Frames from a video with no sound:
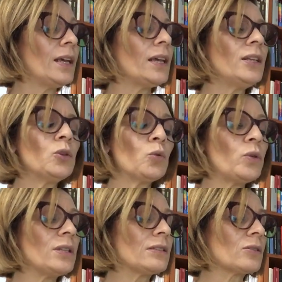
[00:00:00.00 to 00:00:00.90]

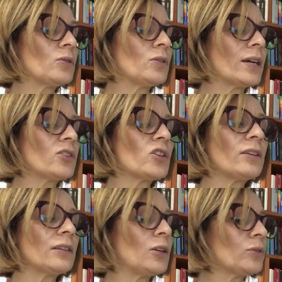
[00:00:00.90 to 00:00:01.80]
intuisco che
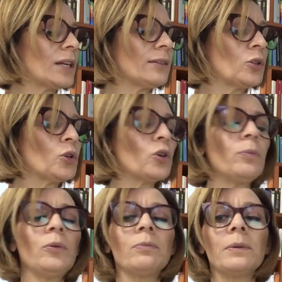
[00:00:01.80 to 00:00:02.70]
certi lo trattano
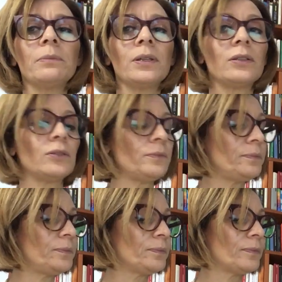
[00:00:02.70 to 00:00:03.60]
come un bambino.
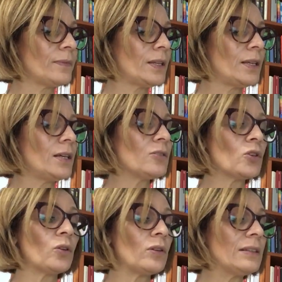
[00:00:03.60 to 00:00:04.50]

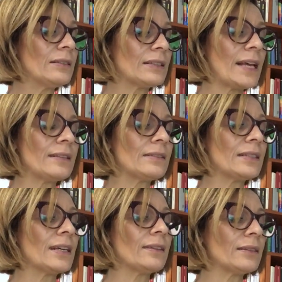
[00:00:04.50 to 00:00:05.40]
Sono gli
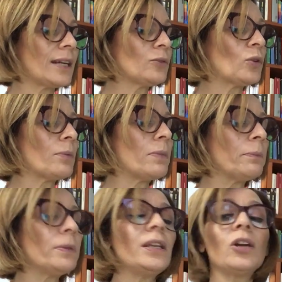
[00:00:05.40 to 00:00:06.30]
stessi che trattano i
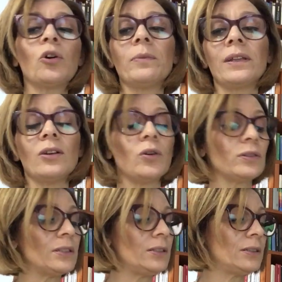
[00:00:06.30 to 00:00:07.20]
bambini come
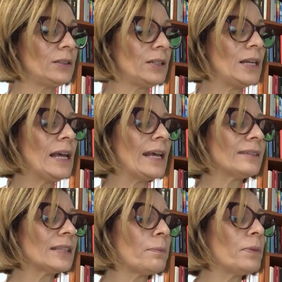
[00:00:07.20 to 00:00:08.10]
idioti e
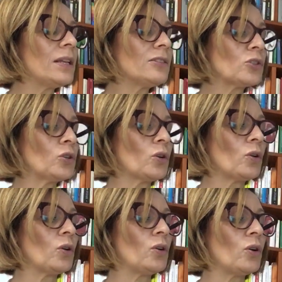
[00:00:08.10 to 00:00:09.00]
stabiliscono
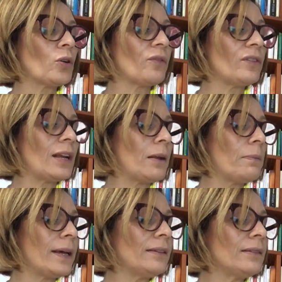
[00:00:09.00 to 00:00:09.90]
con loro
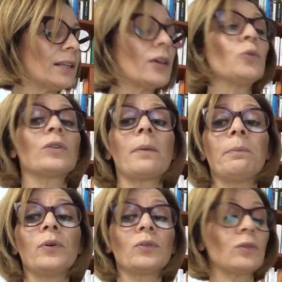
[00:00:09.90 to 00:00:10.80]
finalmente un
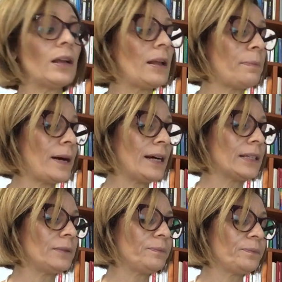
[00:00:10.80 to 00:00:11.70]
rapporto alla pari.